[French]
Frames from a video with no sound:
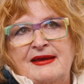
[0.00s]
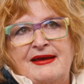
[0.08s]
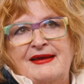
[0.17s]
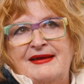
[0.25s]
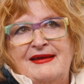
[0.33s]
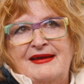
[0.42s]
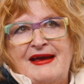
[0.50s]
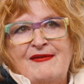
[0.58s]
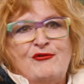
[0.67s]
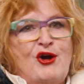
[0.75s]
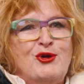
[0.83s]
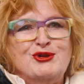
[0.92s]
euh,
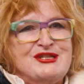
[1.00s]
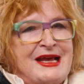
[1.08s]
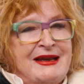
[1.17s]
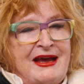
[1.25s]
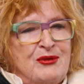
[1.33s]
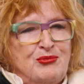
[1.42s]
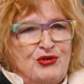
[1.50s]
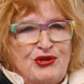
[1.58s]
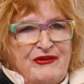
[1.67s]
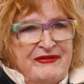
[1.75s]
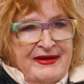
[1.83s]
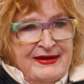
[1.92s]
avoir un salaire pour
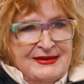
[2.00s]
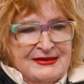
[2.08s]
le faire,